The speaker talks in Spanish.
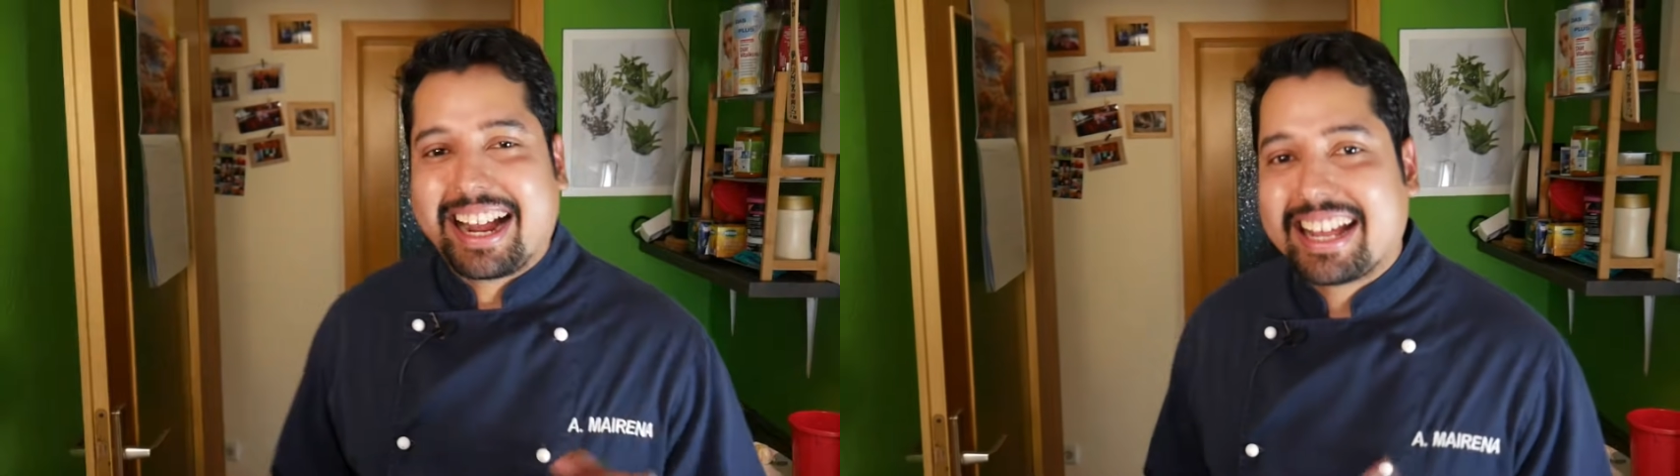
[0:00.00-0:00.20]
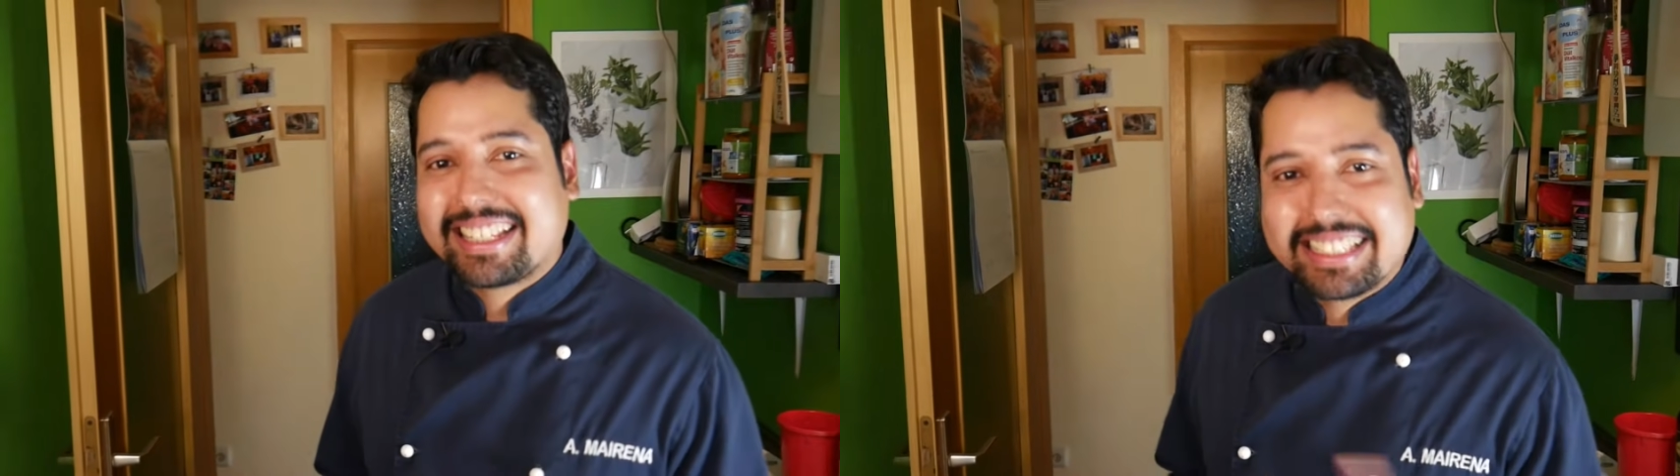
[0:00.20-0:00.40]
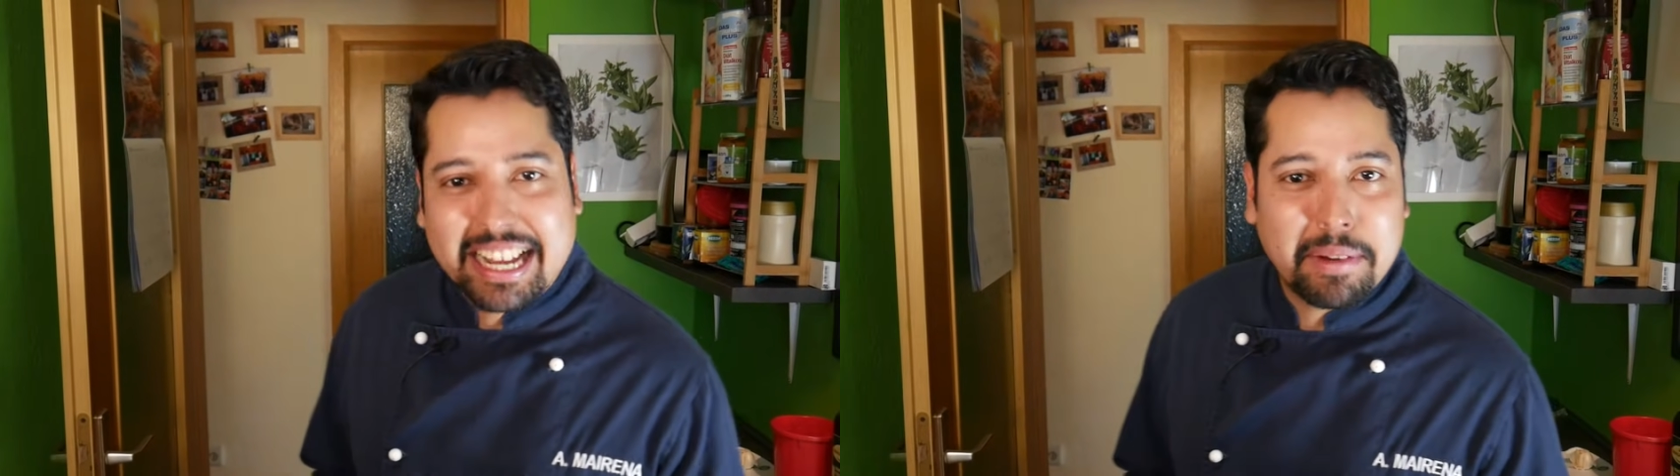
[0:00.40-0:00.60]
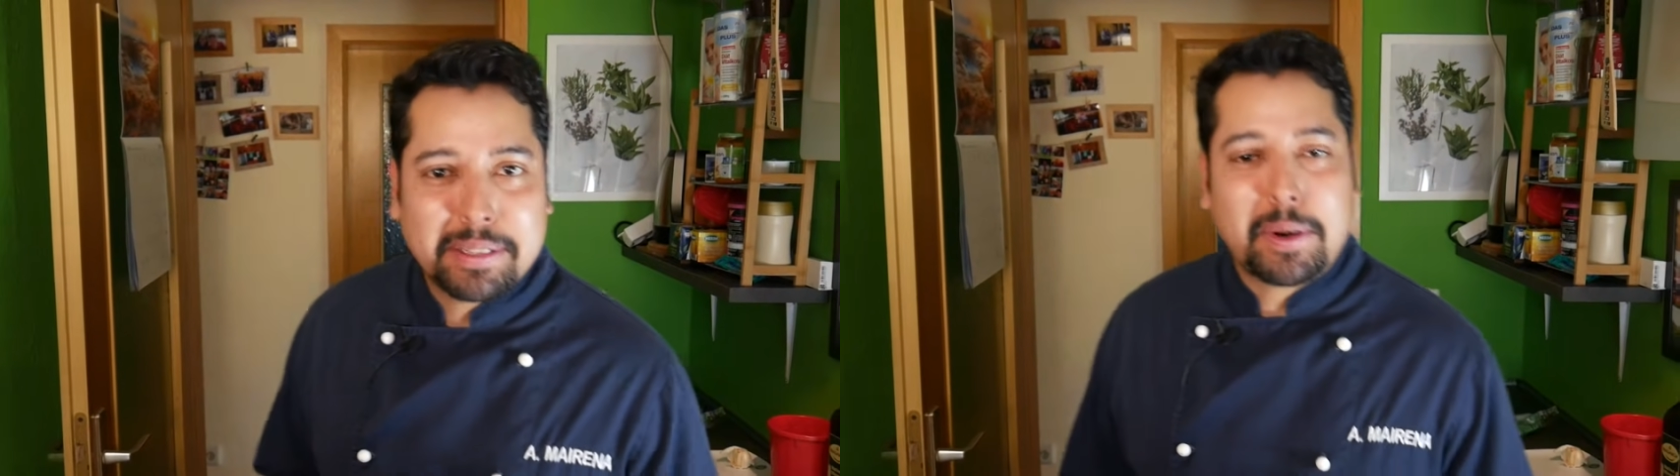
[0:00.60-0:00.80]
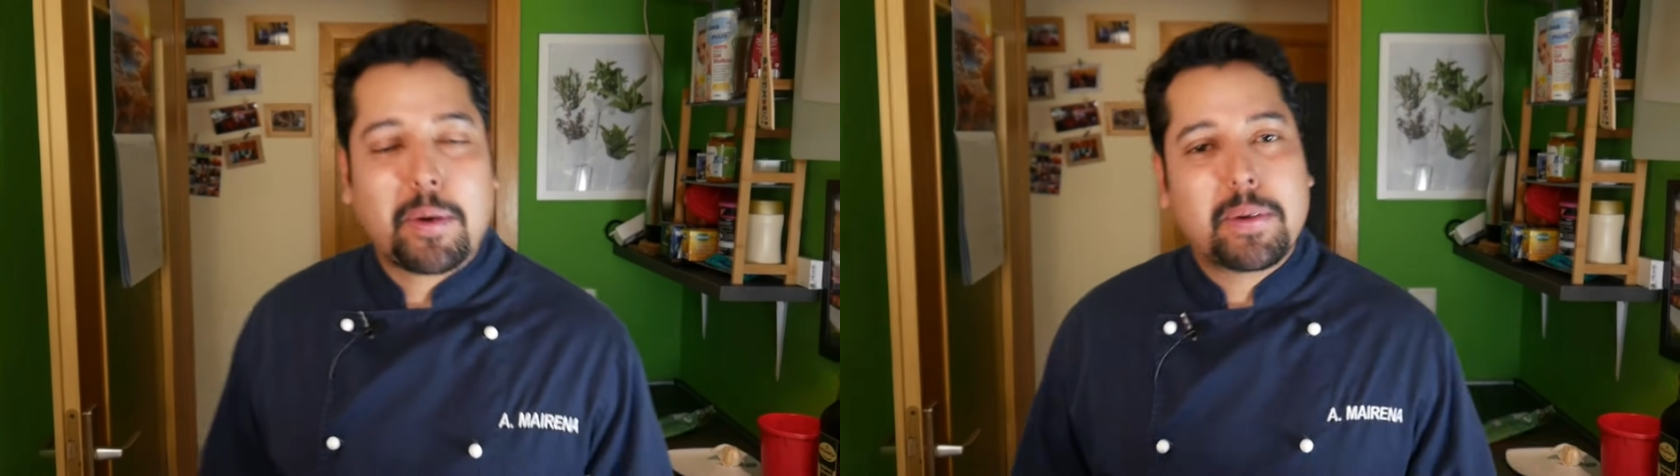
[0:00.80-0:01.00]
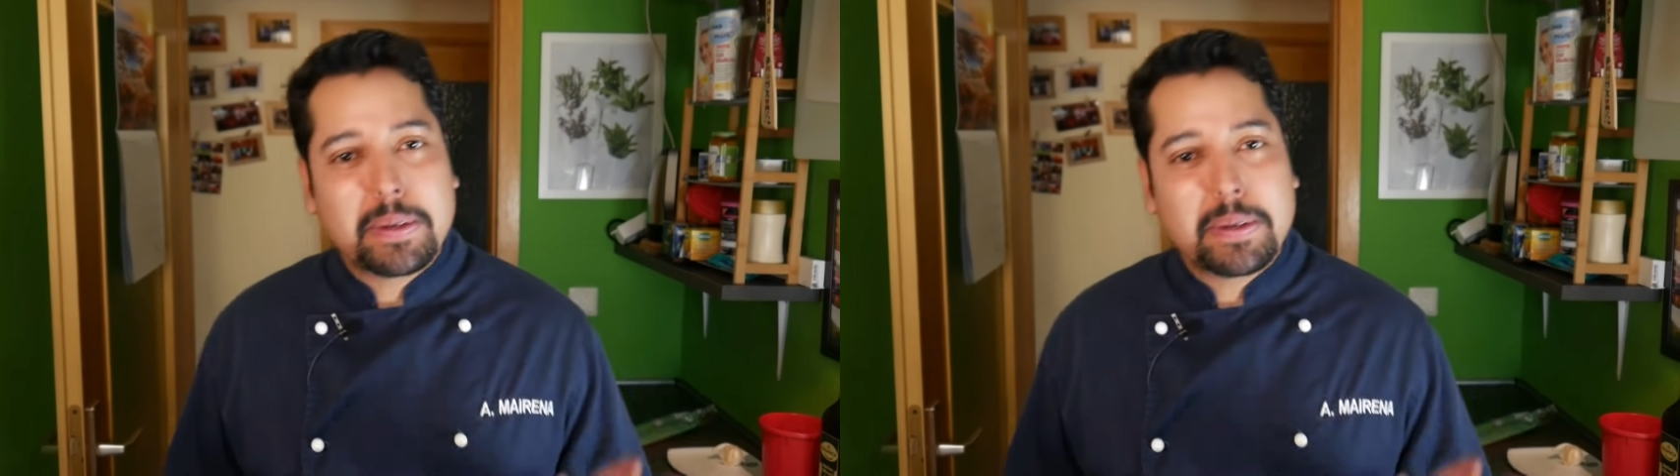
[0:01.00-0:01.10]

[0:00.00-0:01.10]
Ya casi están nuestros